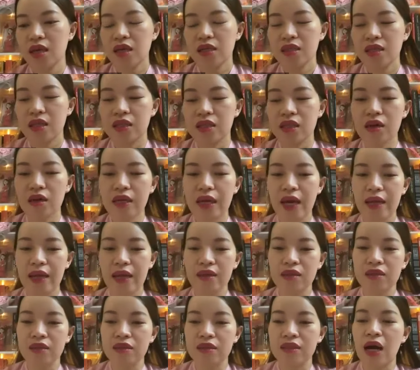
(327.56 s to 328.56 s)
thì tất cả
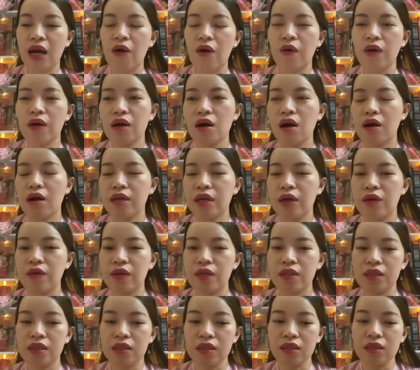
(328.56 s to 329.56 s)
những người giàu họ đều là
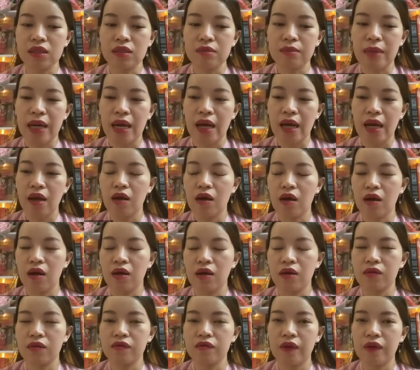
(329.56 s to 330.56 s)
những người mà
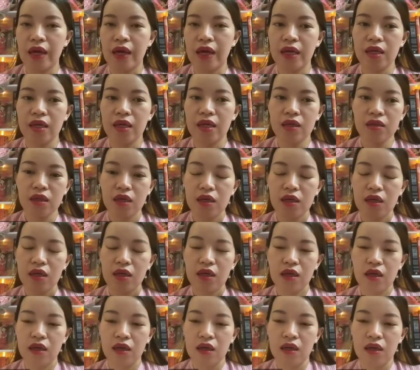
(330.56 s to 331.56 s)
họ phải
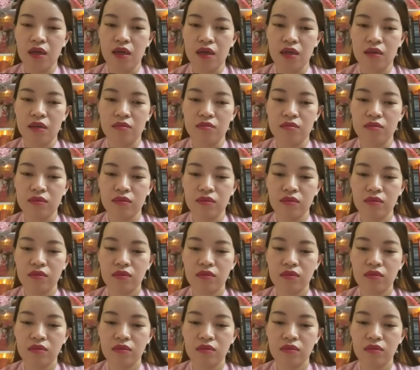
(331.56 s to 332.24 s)
uh,